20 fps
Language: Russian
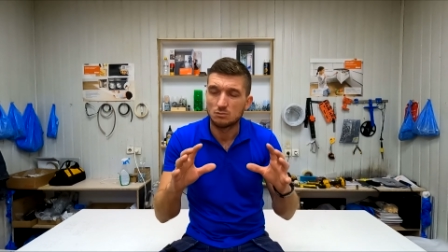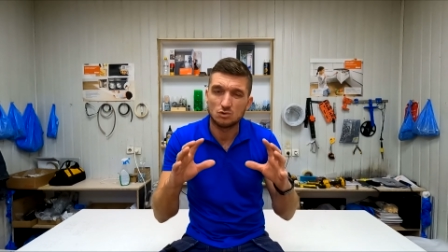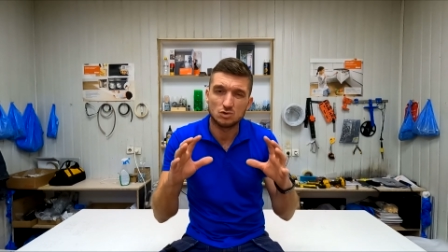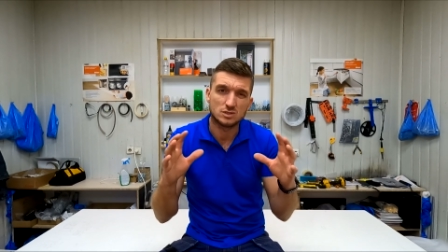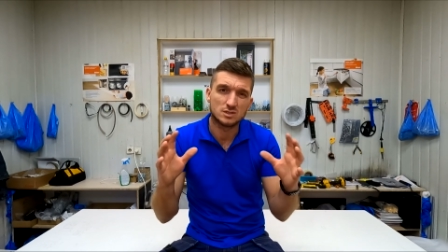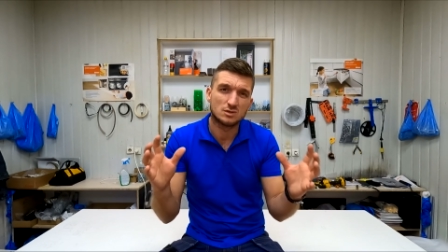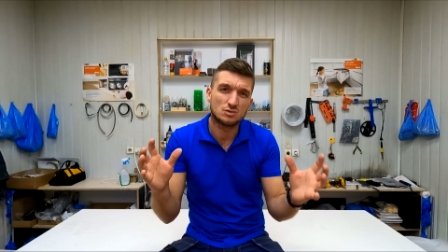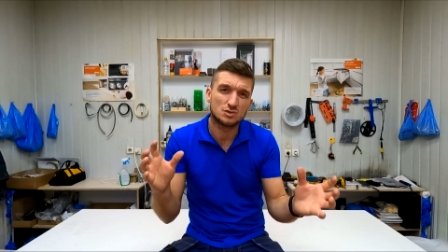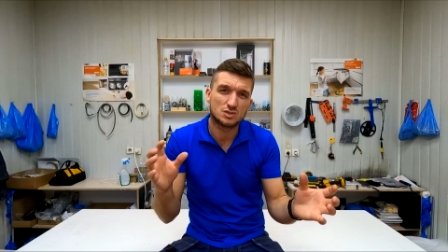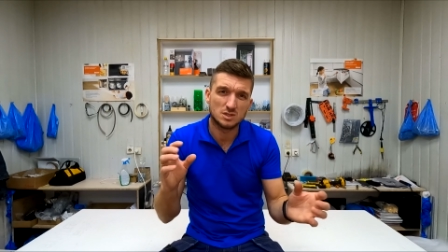
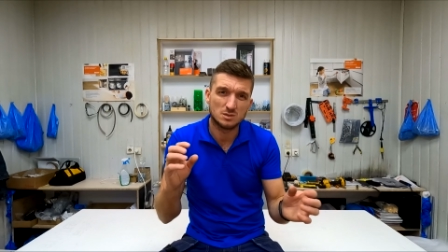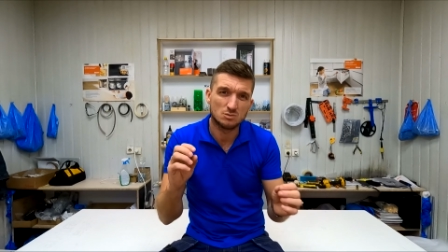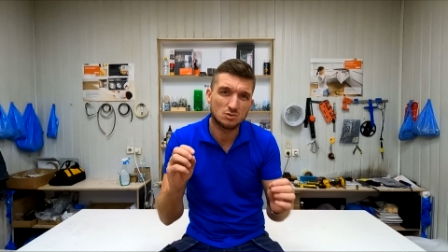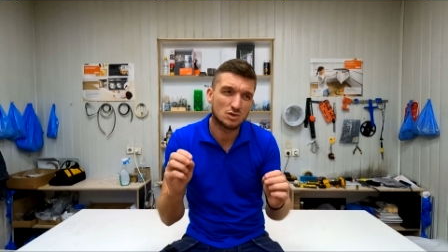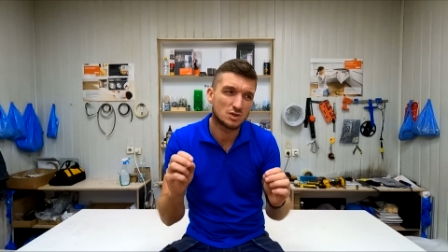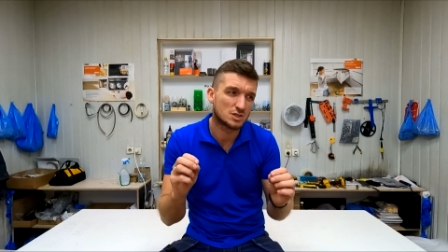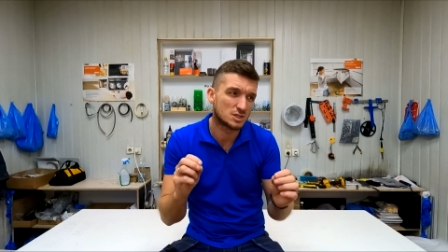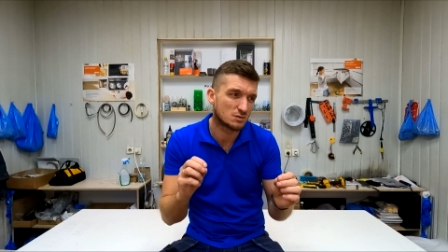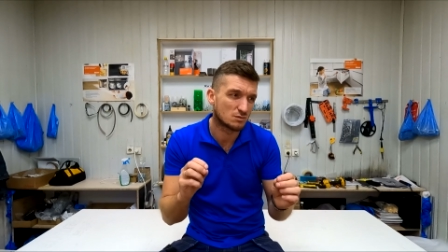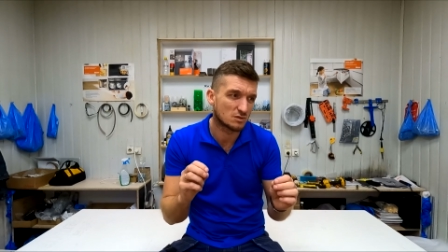можно очень
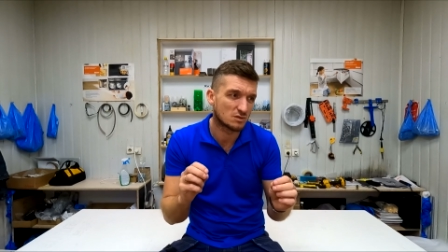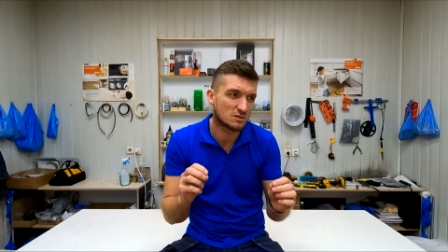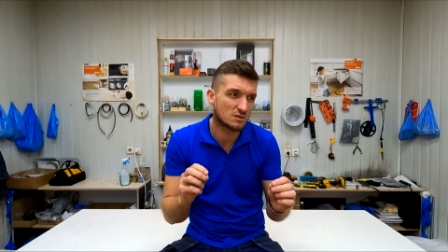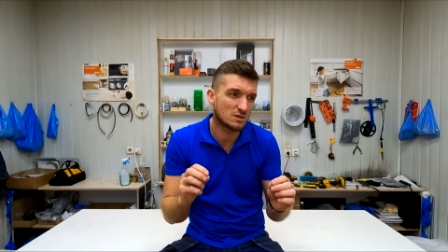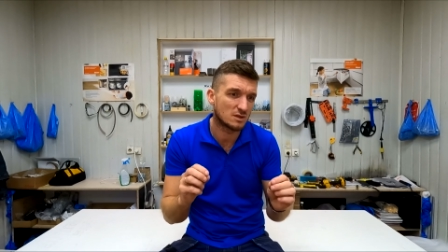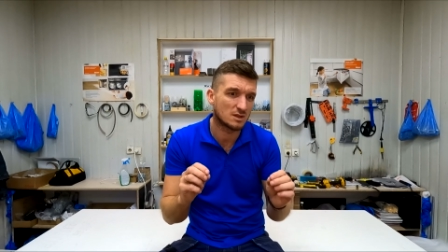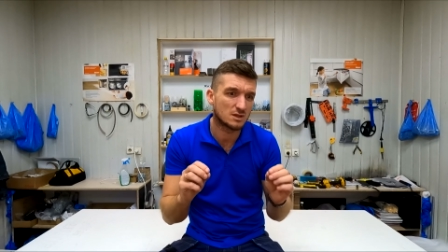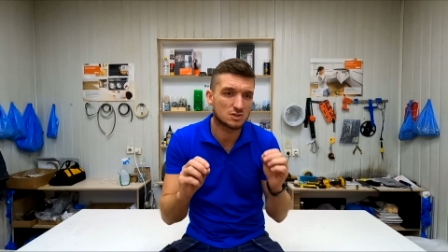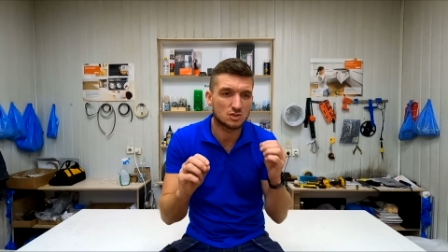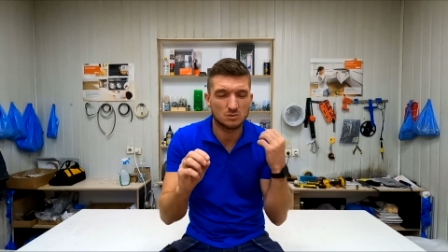много чего
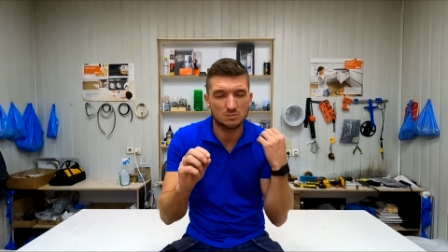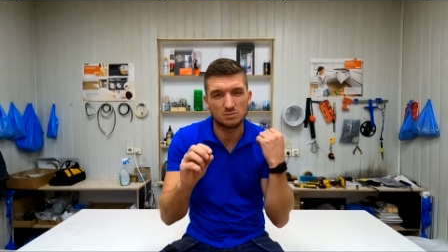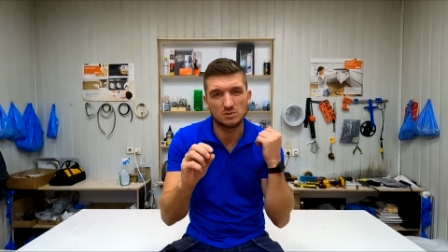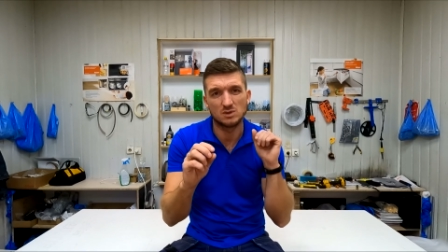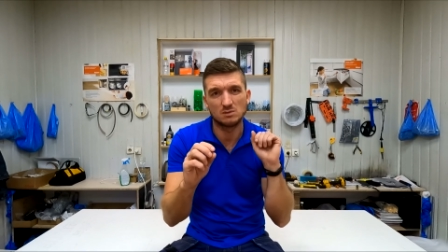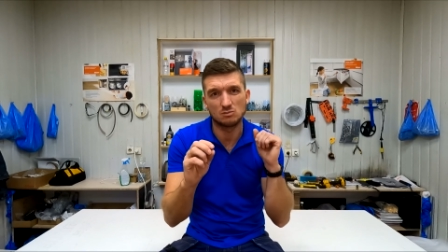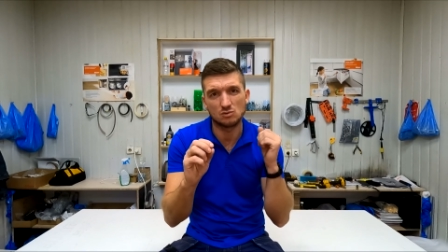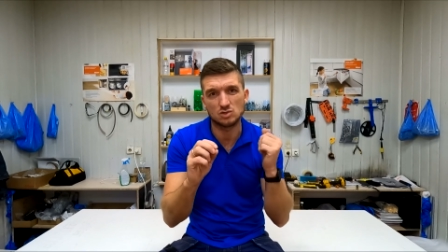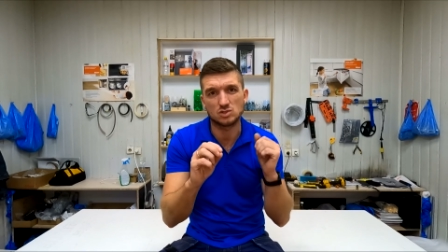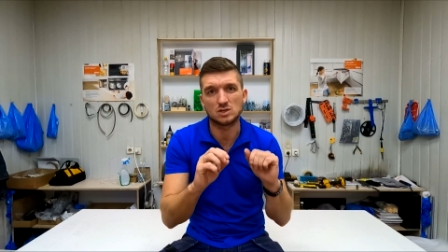сделать, чтобы
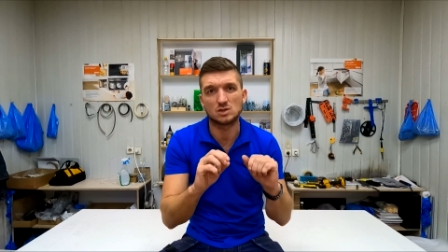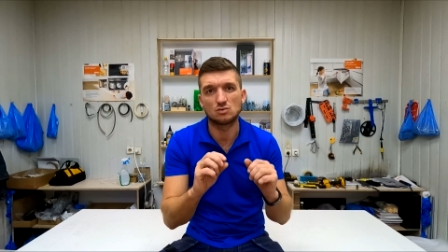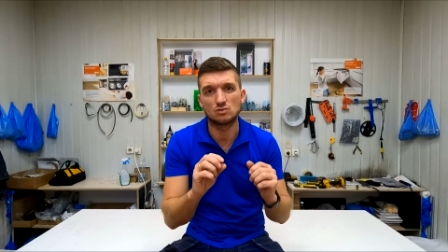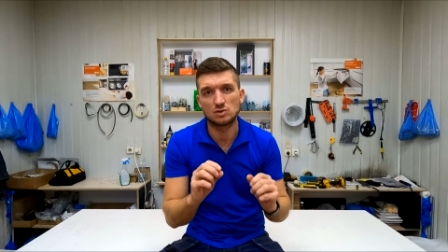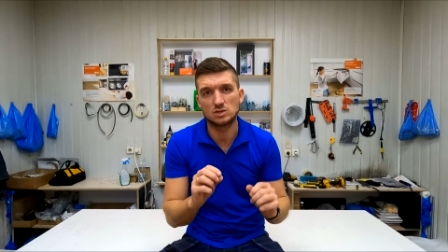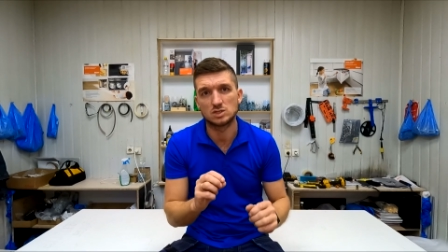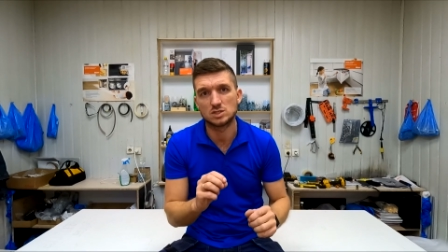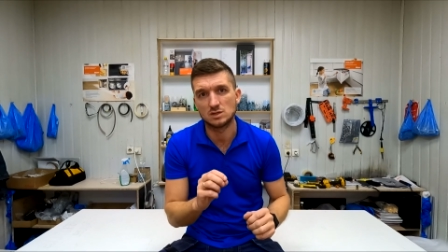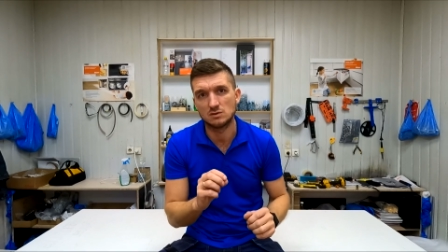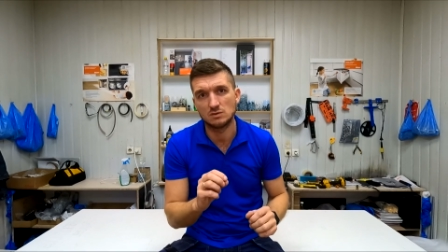немножко
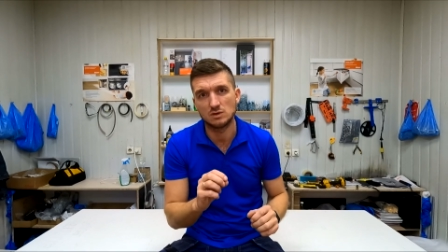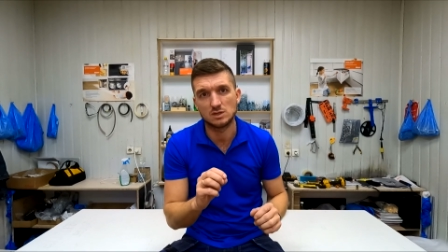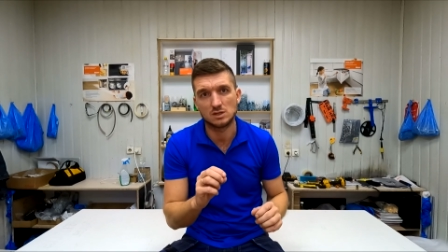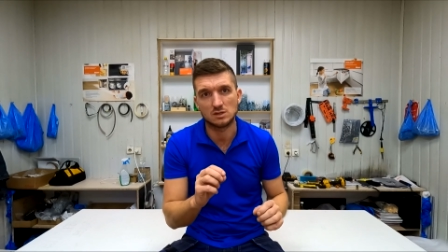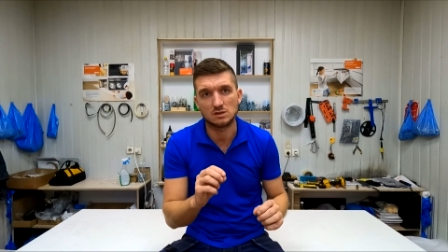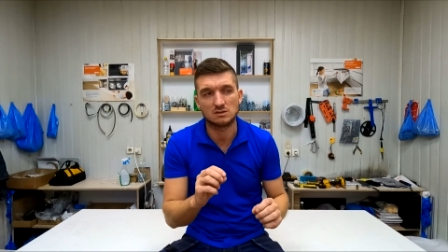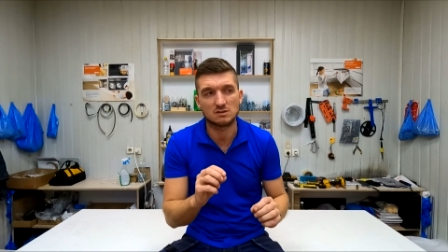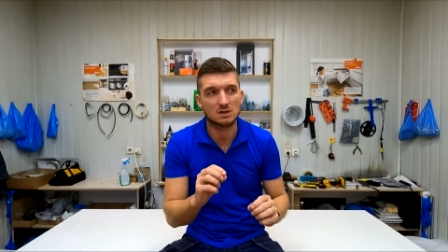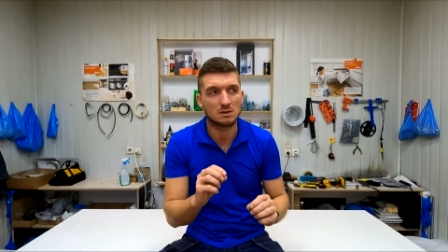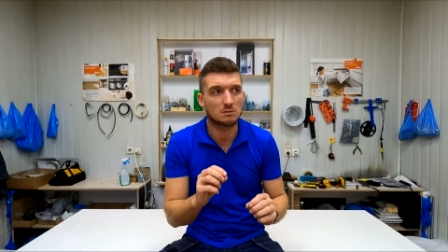удешевить
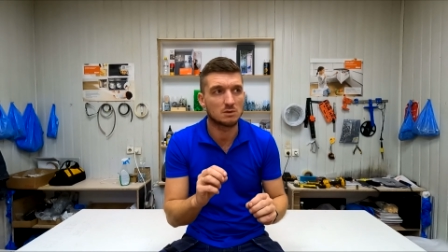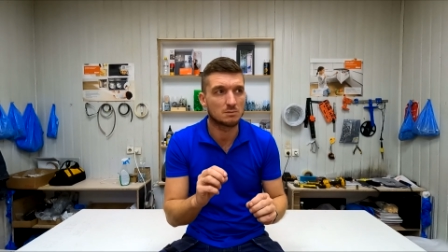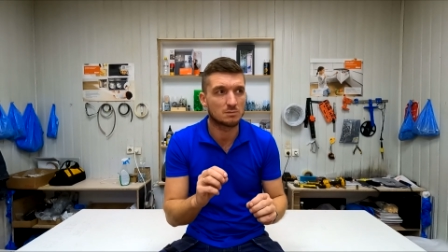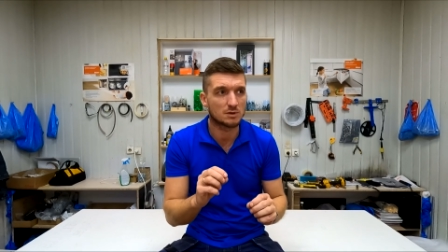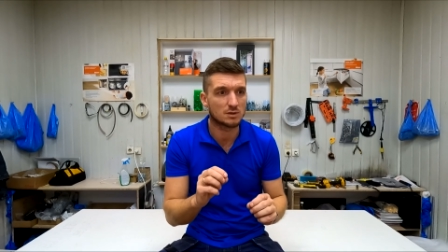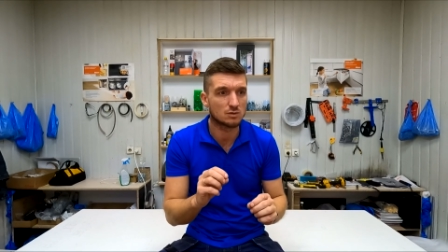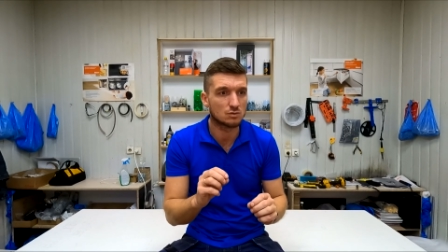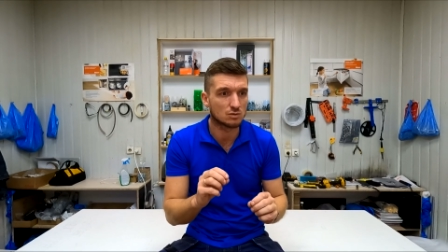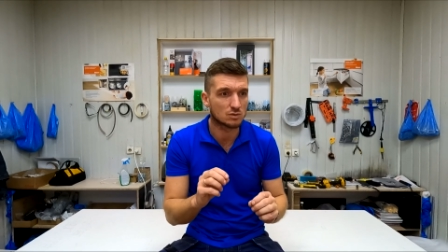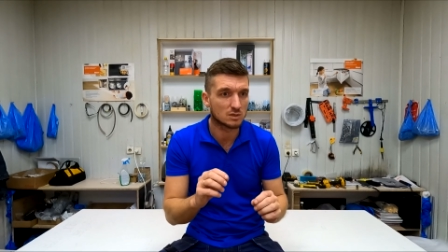этот самый
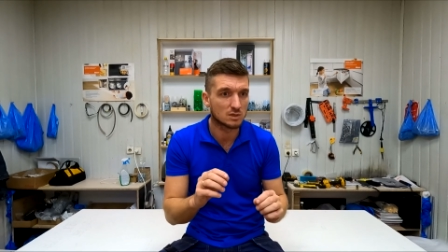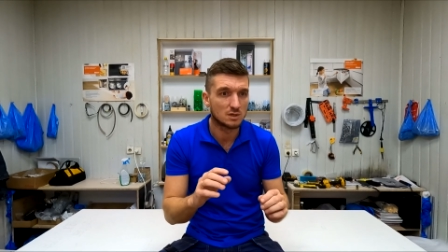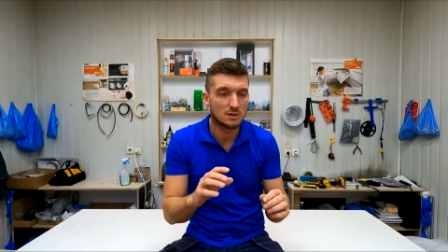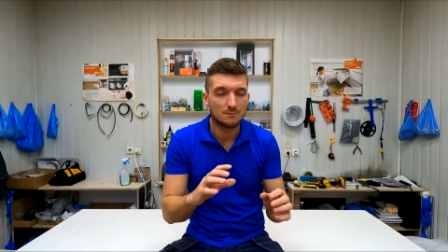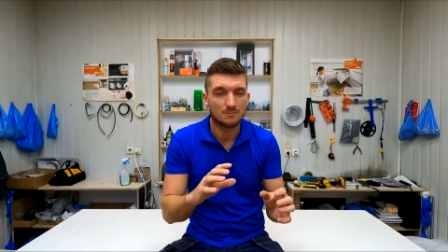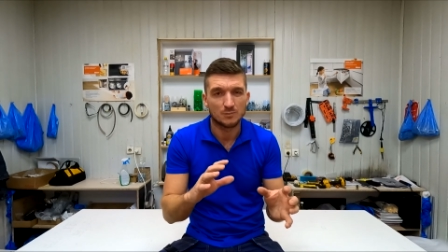продукт.